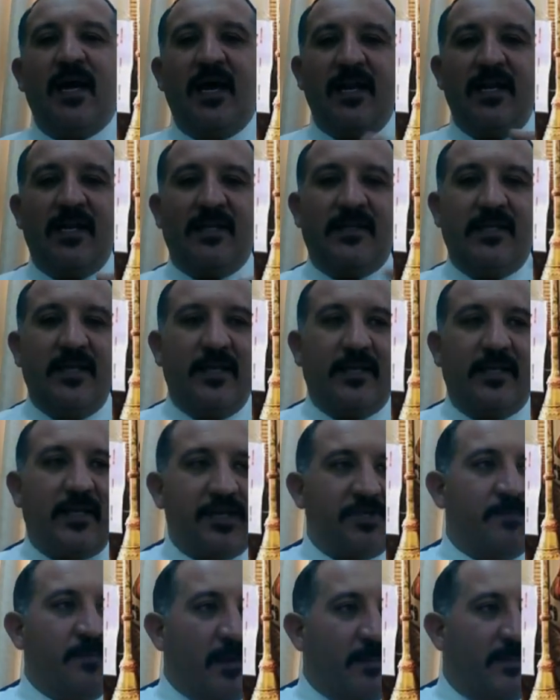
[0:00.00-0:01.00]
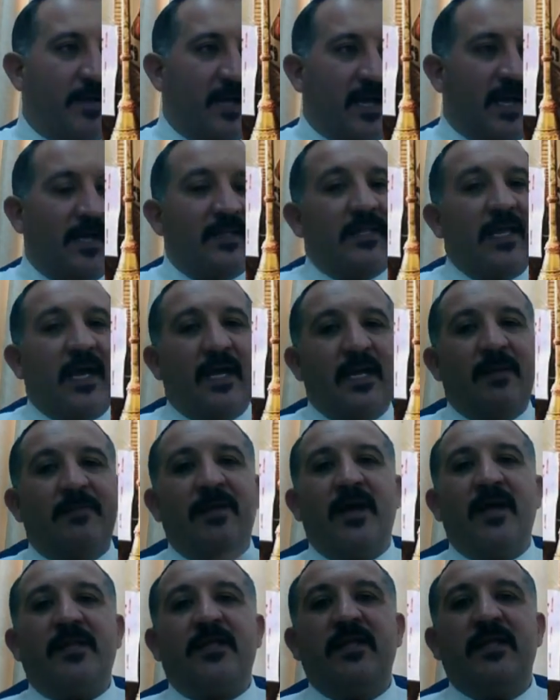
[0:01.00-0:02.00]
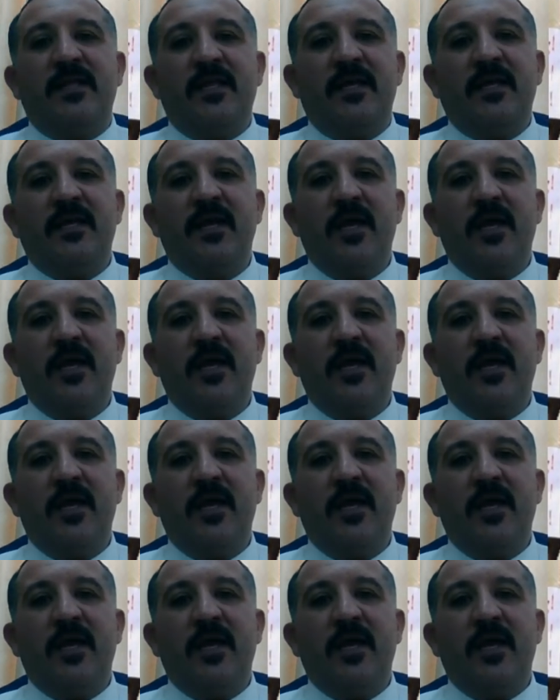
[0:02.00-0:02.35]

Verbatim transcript: التي تجمع بها أنت علامات